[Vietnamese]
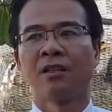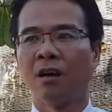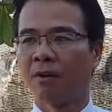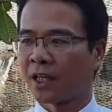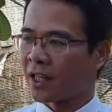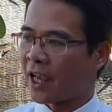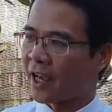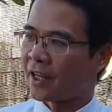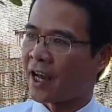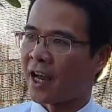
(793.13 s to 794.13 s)
Còn với khách
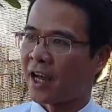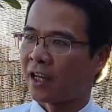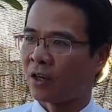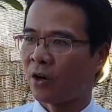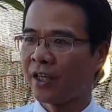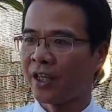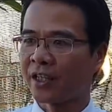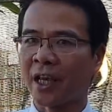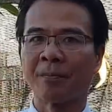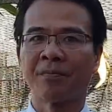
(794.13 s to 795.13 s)
hàng là khối doanh
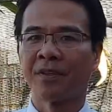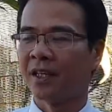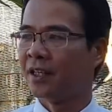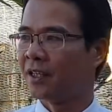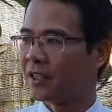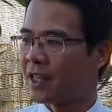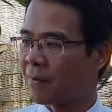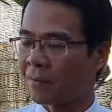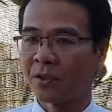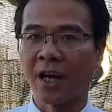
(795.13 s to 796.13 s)
nghiệp thì giấy
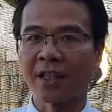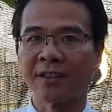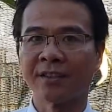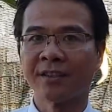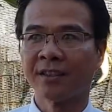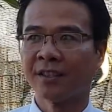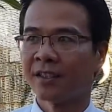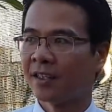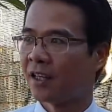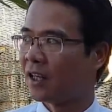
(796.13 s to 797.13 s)
phép kinh doanh,
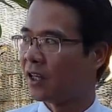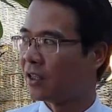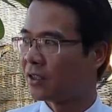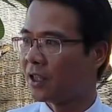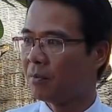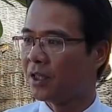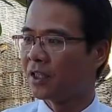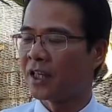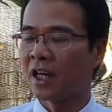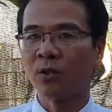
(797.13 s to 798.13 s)
à, chứng minh
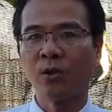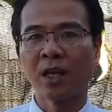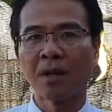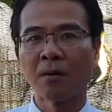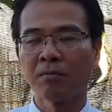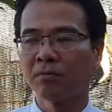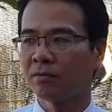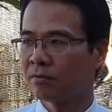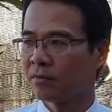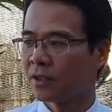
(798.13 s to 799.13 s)
nhân dân của giám đốc,
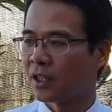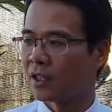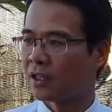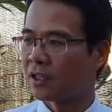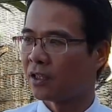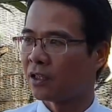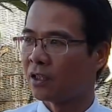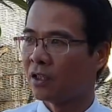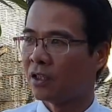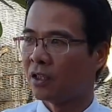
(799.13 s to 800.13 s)
à, à,
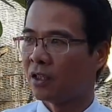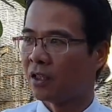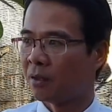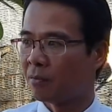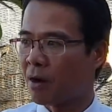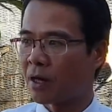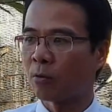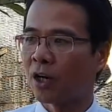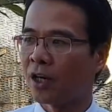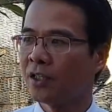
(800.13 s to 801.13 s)
báo cáo
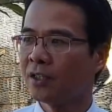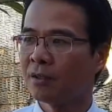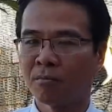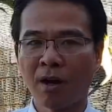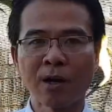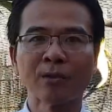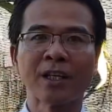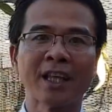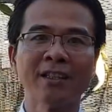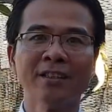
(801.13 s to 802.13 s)
thuế, báo cáo tài
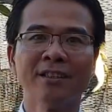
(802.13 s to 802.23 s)
chính,